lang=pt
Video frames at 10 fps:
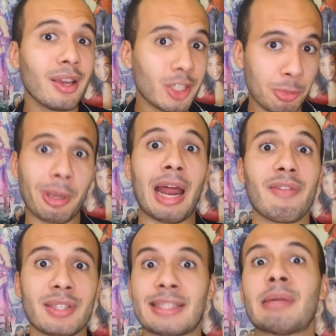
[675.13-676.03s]

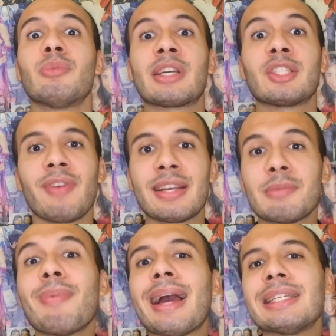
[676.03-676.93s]
esperava-se que essa música tivesse
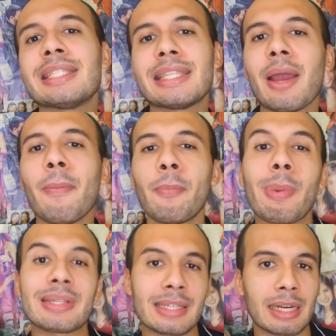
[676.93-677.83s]
mais tempo
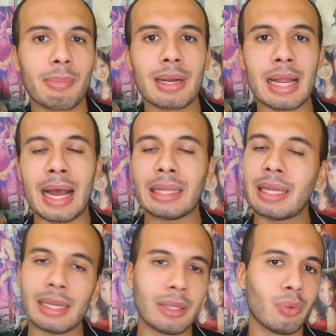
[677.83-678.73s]
para ser trabalhada
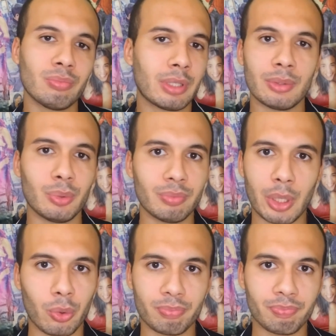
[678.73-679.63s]
e não, não
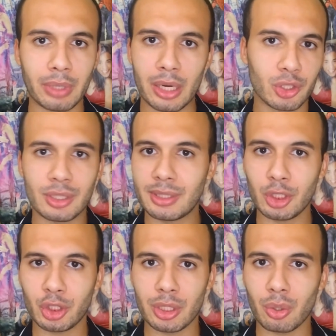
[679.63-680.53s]
deu. Eles
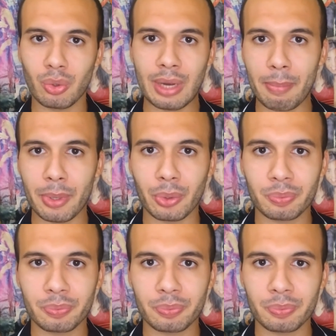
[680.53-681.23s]
desistiram no caminho.